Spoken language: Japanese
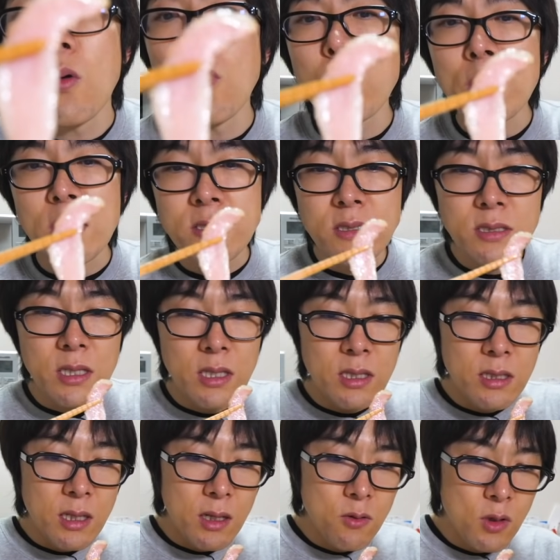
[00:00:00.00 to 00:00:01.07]
おかず
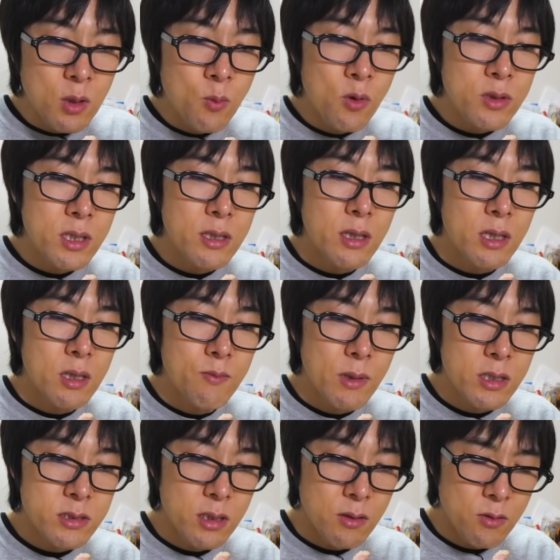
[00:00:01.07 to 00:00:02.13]
的な海苔も出てき
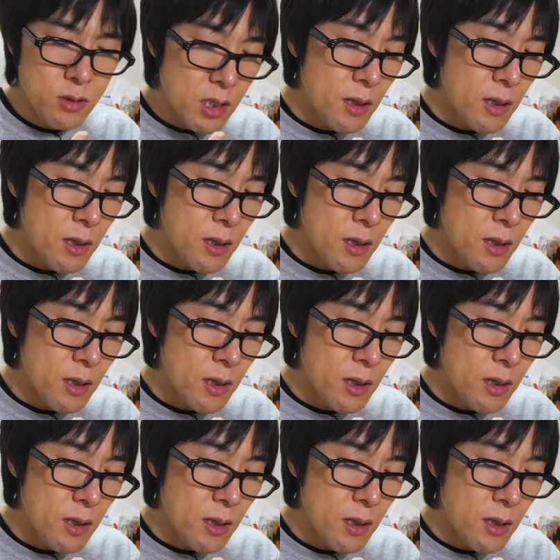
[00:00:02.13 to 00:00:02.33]
ましたの